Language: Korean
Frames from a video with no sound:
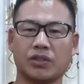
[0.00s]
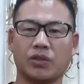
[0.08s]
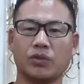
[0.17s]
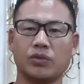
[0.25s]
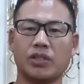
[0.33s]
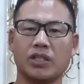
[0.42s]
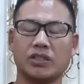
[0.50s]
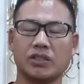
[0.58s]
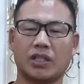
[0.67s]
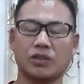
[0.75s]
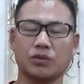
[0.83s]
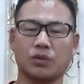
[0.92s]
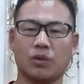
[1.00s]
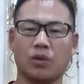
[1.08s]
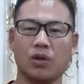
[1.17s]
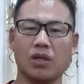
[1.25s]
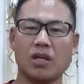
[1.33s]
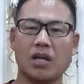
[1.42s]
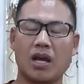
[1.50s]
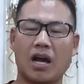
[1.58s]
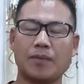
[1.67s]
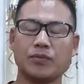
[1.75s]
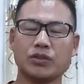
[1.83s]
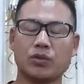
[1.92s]
저는 주택지 가지고
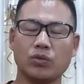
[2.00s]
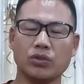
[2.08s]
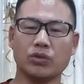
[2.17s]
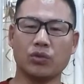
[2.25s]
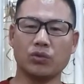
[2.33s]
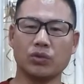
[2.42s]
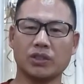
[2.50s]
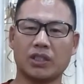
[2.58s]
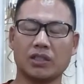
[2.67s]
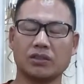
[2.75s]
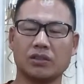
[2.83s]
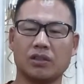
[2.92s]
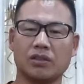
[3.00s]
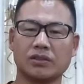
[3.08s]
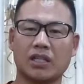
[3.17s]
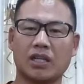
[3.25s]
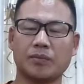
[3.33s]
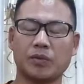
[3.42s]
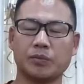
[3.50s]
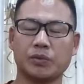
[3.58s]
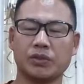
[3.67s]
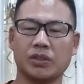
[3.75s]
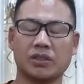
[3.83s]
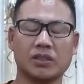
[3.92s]
아무리 공기 좋은 곳에 가서 살아본
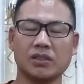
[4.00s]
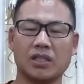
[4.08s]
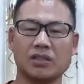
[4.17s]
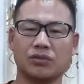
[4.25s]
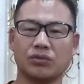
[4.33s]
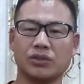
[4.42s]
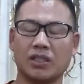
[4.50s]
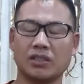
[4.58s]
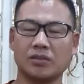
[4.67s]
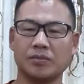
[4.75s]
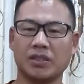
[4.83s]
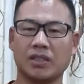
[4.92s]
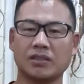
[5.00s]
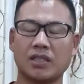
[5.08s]
분들 건강은 주지 않습니다.